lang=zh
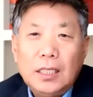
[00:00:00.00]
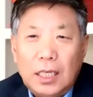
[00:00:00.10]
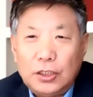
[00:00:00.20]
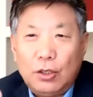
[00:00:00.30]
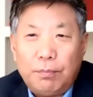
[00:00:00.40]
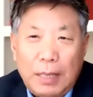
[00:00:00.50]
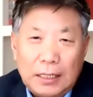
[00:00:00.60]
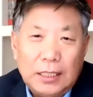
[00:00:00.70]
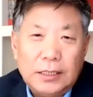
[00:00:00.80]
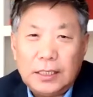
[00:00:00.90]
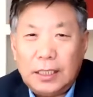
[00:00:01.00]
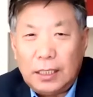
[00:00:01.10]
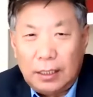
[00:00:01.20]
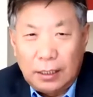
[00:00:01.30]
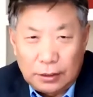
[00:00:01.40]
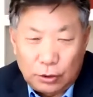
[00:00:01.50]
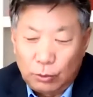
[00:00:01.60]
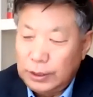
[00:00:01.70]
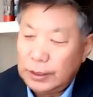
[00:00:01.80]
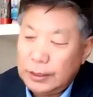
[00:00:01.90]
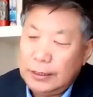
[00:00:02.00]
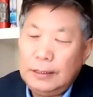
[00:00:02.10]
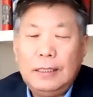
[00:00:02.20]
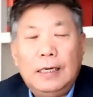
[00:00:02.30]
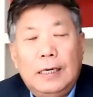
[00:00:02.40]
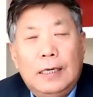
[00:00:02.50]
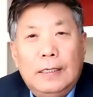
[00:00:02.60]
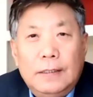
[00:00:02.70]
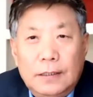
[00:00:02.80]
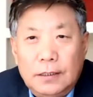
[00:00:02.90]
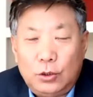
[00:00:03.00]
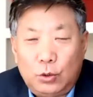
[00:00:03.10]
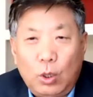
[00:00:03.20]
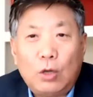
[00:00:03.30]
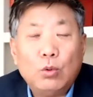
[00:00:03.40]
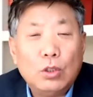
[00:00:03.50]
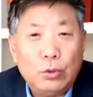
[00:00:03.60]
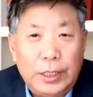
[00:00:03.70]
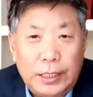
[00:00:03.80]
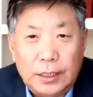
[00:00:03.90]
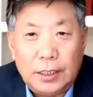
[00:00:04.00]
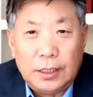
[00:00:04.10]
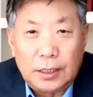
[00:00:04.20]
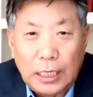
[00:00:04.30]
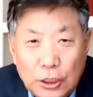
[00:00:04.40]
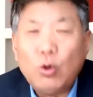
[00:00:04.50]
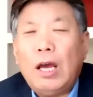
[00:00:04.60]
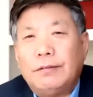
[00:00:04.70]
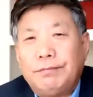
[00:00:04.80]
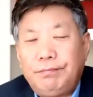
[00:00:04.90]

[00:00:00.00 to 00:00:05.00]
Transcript: 那就把他这个从这个啊土尔工作队给他开除了，